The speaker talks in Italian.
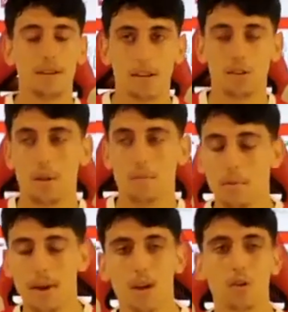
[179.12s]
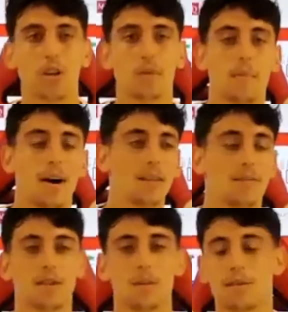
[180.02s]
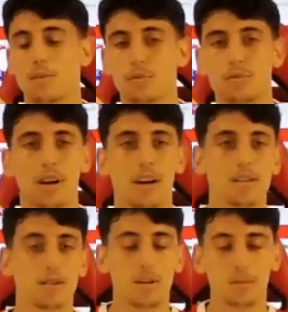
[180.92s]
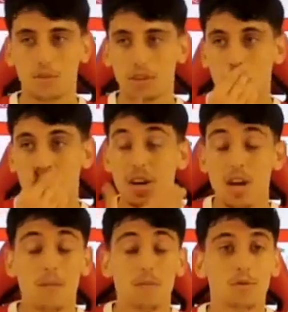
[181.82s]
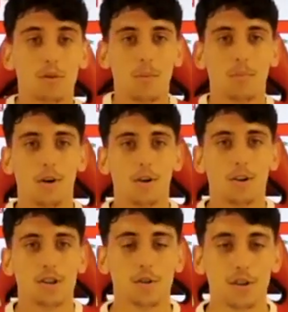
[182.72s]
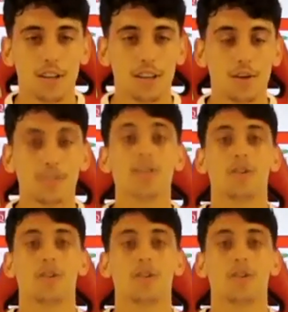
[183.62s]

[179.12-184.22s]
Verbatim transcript: cioè, giochiamo bene o giochiamo male, portiamo tre punti a casa, non li portiamo. Purtroppo non ci sono state tante